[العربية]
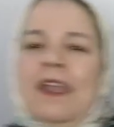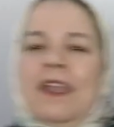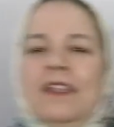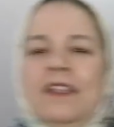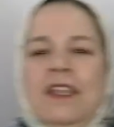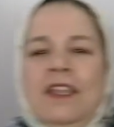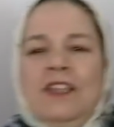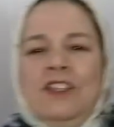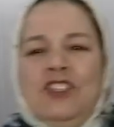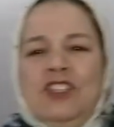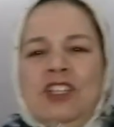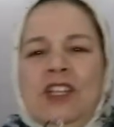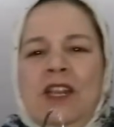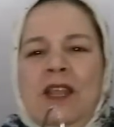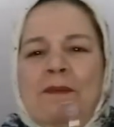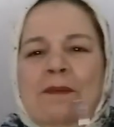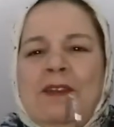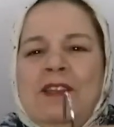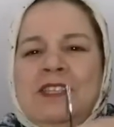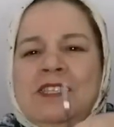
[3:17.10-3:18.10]
عندها هاد
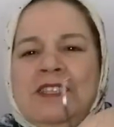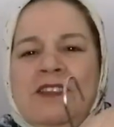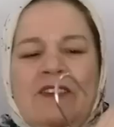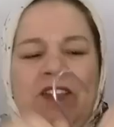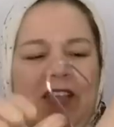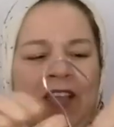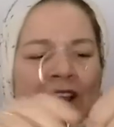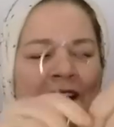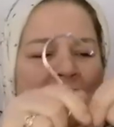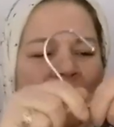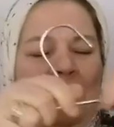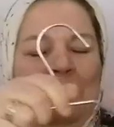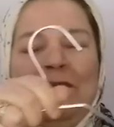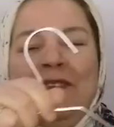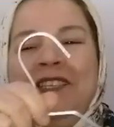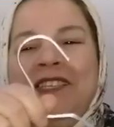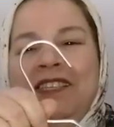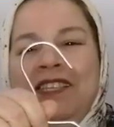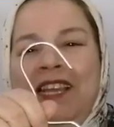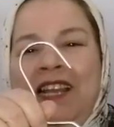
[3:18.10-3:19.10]
الجلابه اللي صراحه
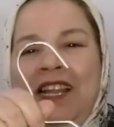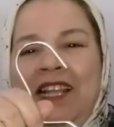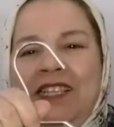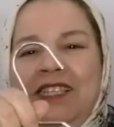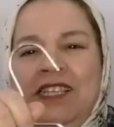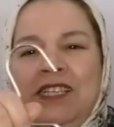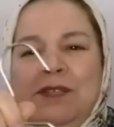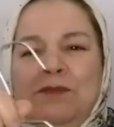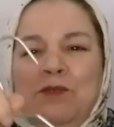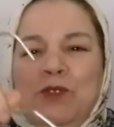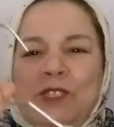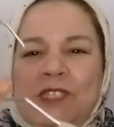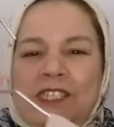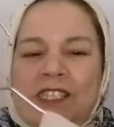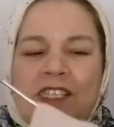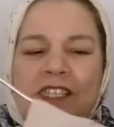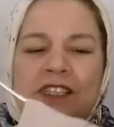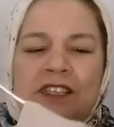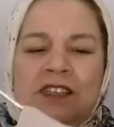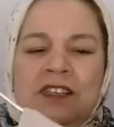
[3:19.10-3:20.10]
القميص ديالها لتحت
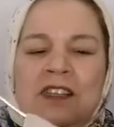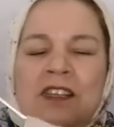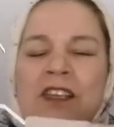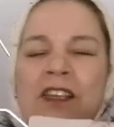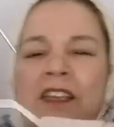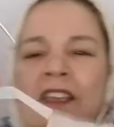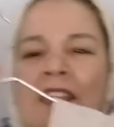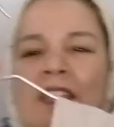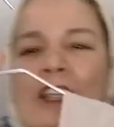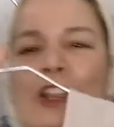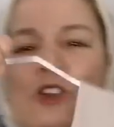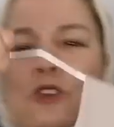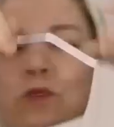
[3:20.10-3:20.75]
موصلين آه،